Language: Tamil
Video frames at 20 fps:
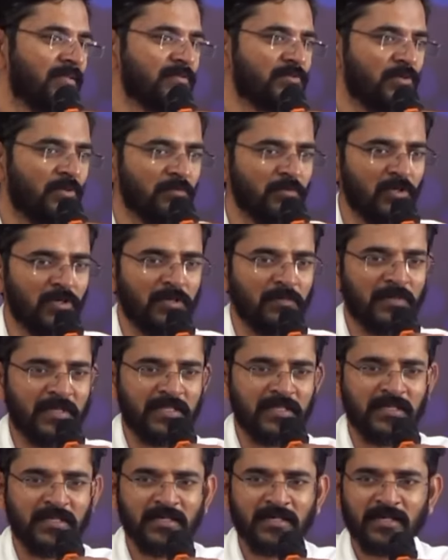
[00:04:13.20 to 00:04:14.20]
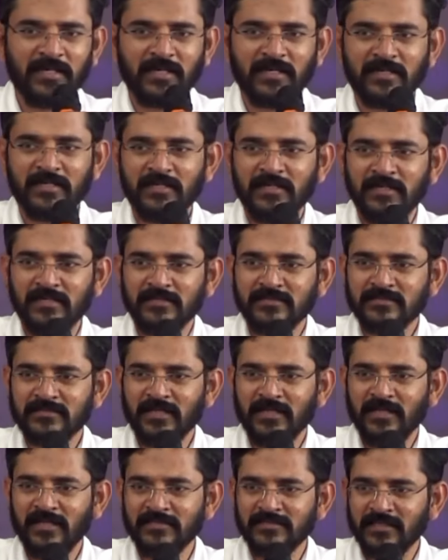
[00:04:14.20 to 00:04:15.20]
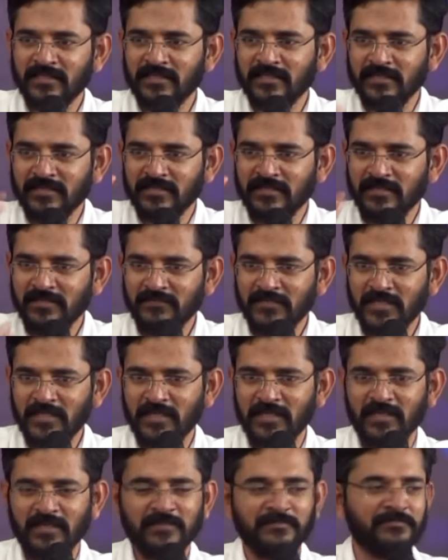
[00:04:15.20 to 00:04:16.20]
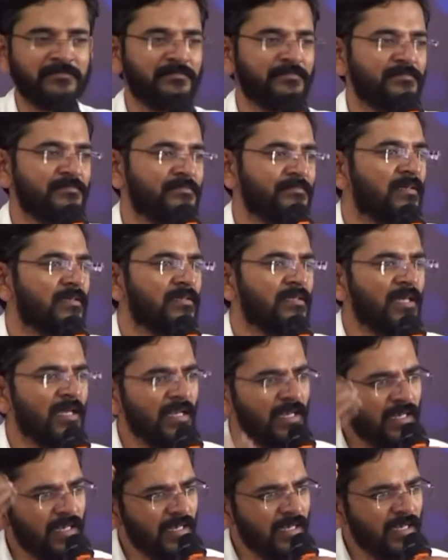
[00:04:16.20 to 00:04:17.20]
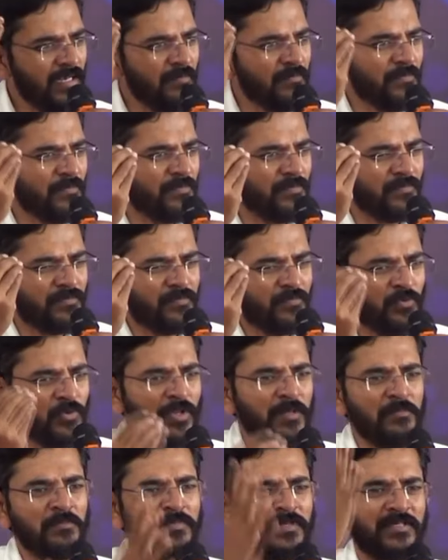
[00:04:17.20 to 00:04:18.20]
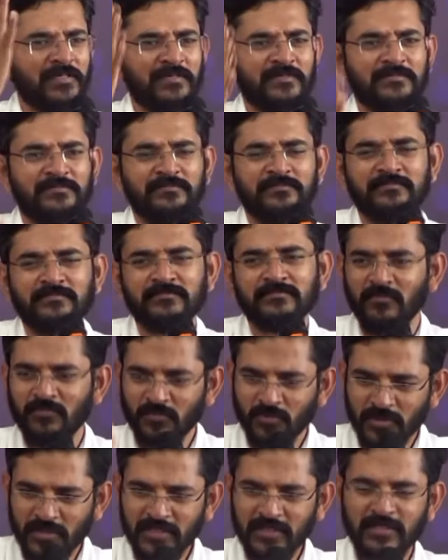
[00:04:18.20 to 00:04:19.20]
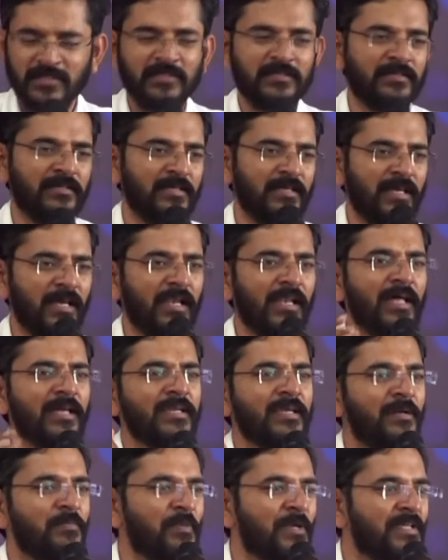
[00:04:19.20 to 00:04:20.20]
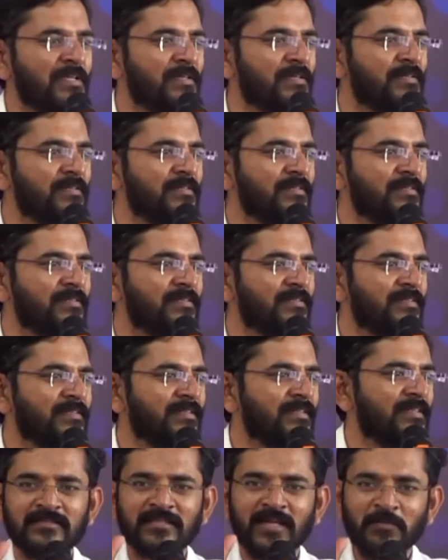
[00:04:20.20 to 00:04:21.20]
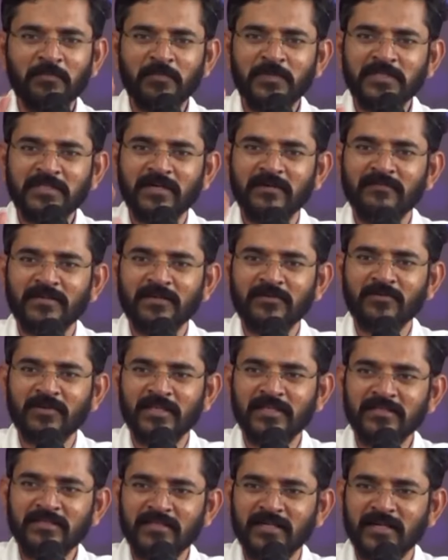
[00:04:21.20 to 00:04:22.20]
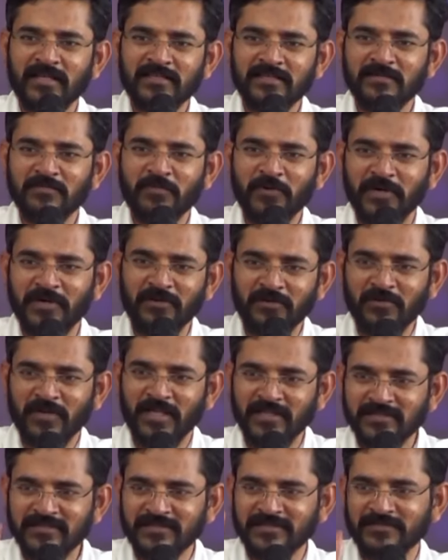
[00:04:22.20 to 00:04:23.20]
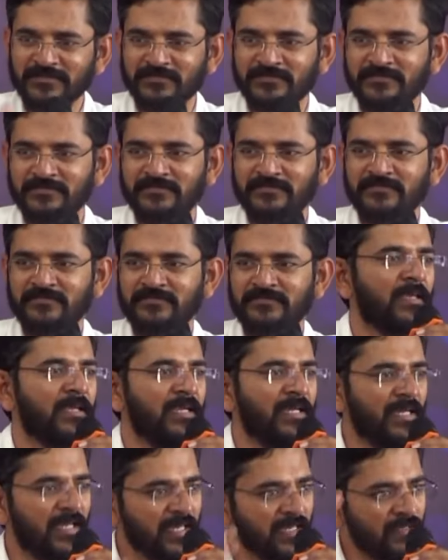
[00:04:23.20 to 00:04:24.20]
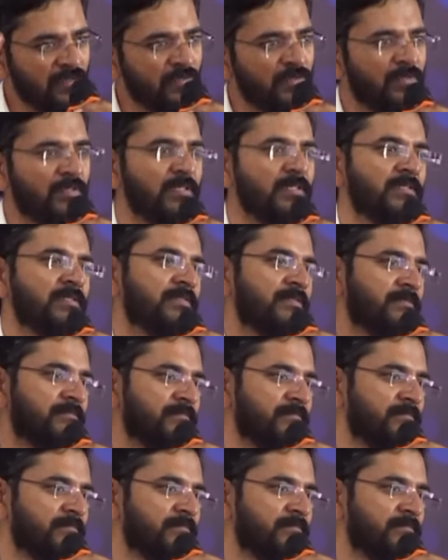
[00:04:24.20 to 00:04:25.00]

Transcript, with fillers: அந்த சோமனூரில் பார்த்தீங்கன்னா கரெக்டாக சண்டே சந்தை ஈவினிங் எல்லாம் எல்லாம் புலம்பல் முனகல் எல்லாருக்கும் எப்படி இருக்கும் தப்பி தவறி கூட இந்த இடத்துக்கு போயிடக்கூடாதுன்னு இருக்கும் இடையூறு